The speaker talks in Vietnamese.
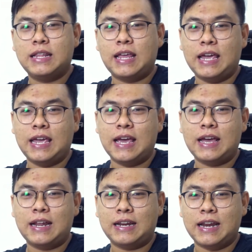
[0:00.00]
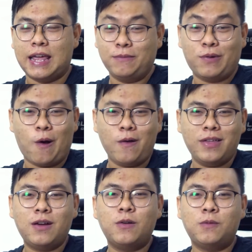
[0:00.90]
thì điểm khó
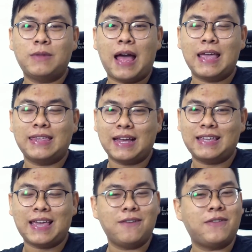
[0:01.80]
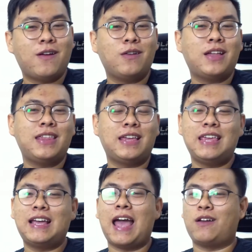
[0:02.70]
nhất của chúng ta chắc chắn phải nói đến những
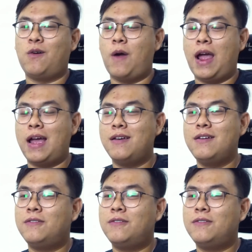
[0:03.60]
chiếc card đồ họa